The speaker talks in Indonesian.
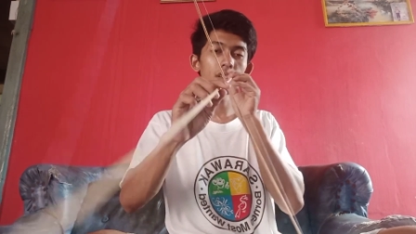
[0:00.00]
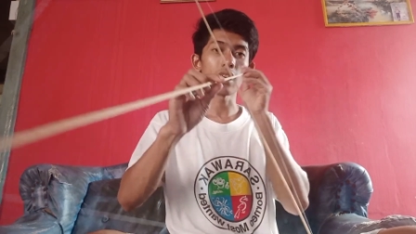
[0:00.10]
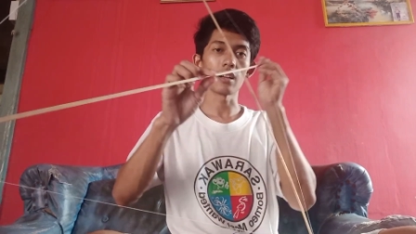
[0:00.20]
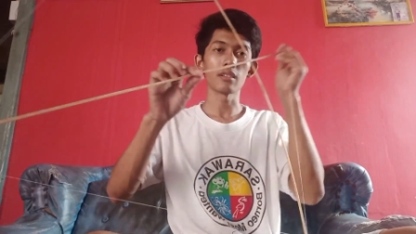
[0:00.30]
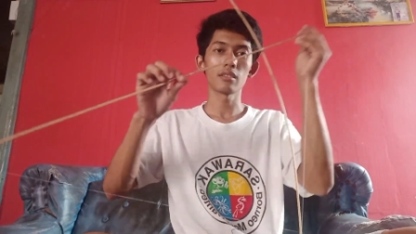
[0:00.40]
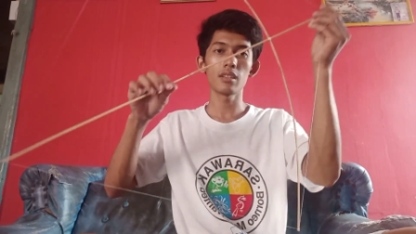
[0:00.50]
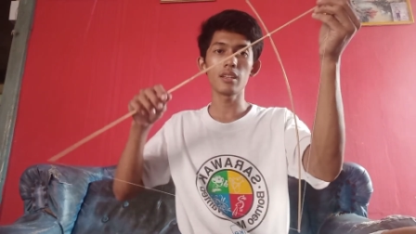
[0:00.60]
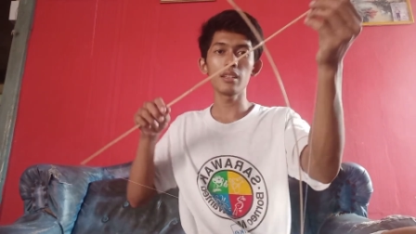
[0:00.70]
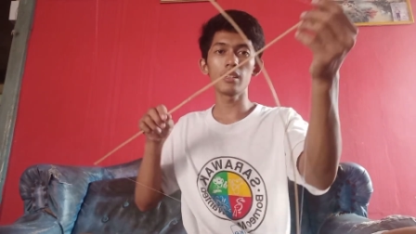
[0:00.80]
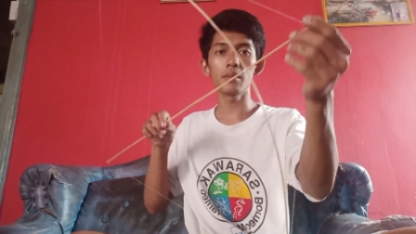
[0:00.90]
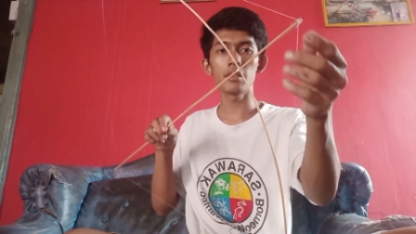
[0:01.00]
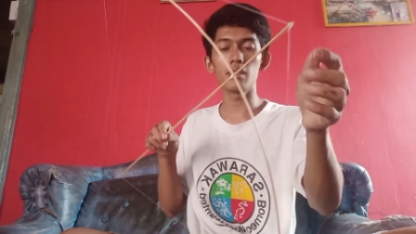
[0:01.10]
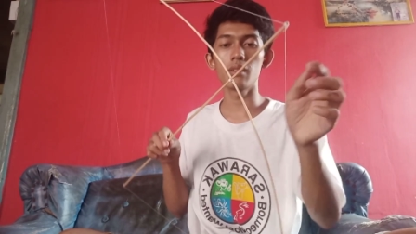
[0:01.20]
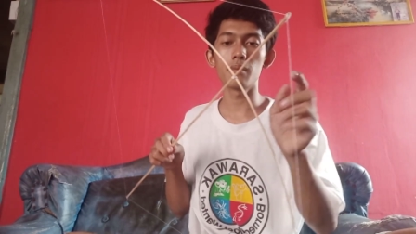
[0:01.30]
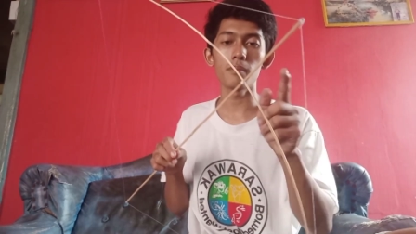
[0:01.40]
nah
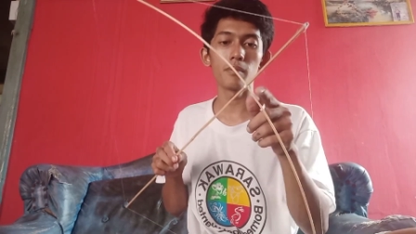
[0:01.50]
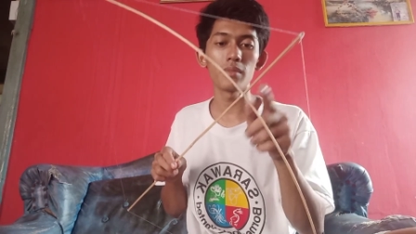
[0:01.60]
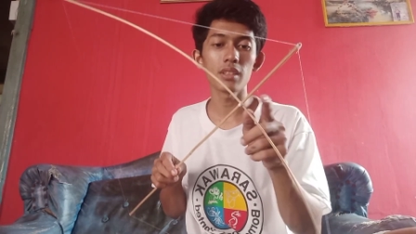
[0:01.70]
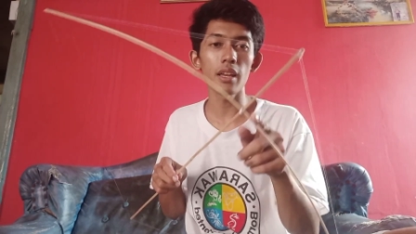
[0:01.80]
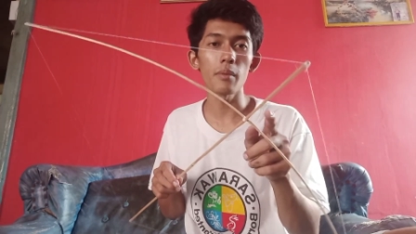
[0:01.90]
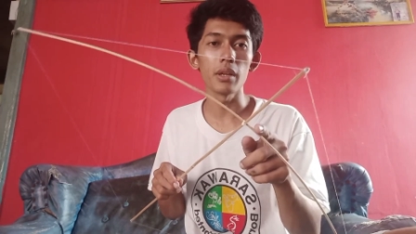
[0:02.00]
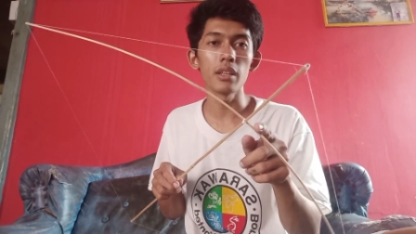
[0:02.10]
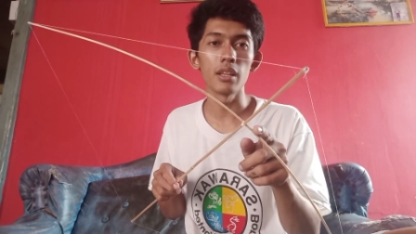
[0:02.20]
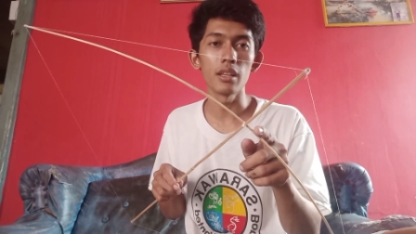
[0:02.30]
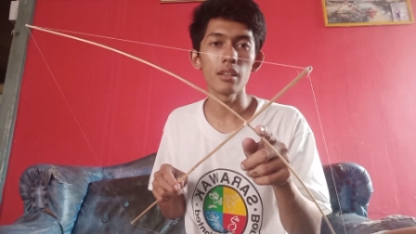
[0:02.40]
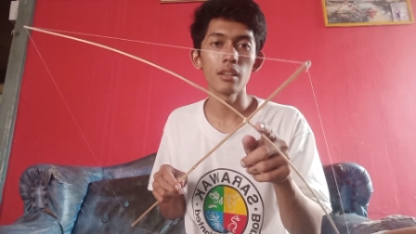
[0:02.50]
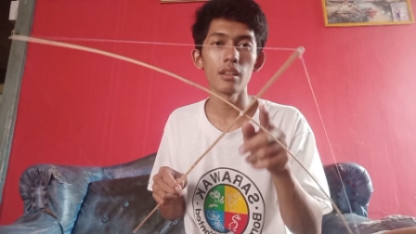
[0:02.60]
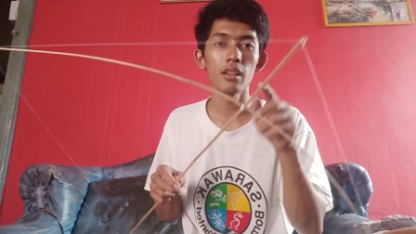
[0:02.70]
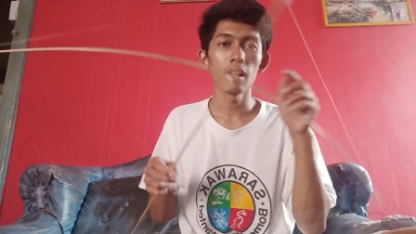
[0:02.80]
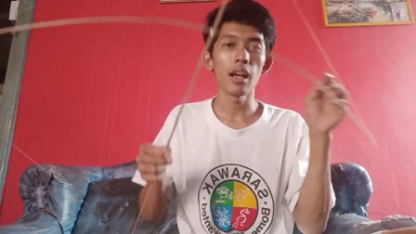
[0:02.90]
jadi sayap ini
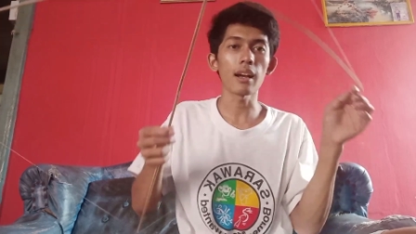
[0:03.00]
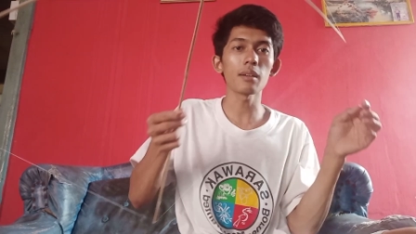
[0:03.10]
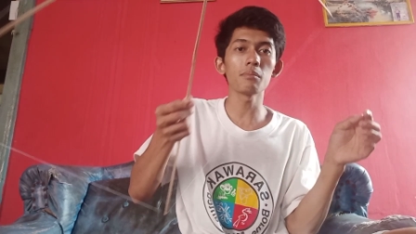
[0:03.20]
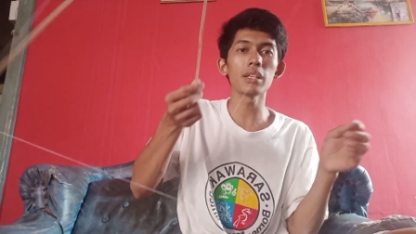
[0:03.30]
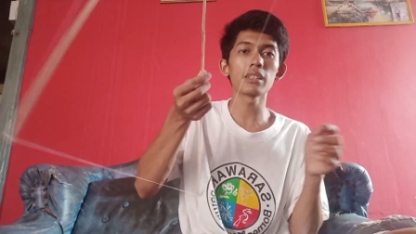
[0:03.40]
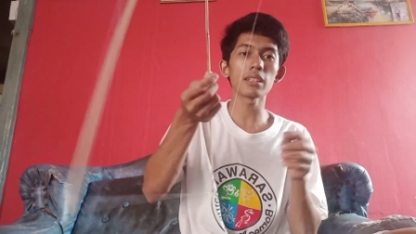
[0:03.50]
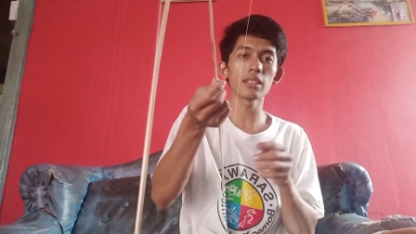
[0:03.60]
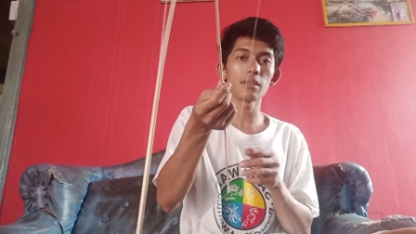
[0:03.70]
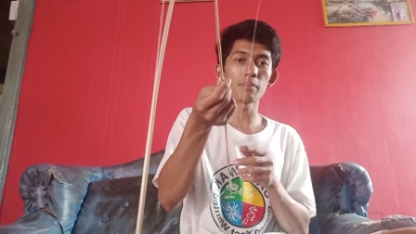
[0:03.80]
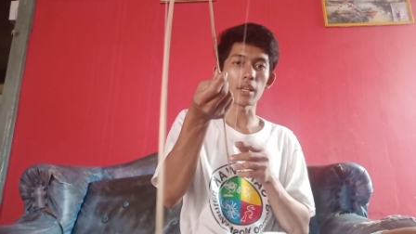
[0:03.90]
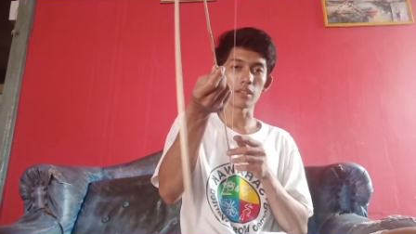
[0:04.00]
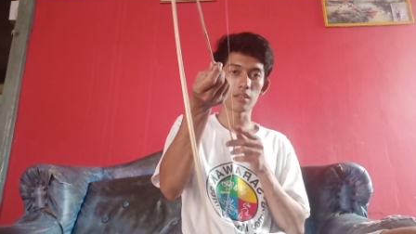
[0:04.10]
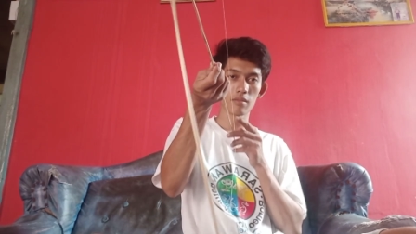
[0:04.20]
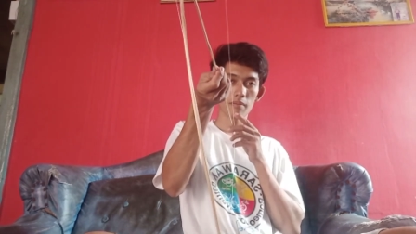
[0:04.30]
akan melentik ke depan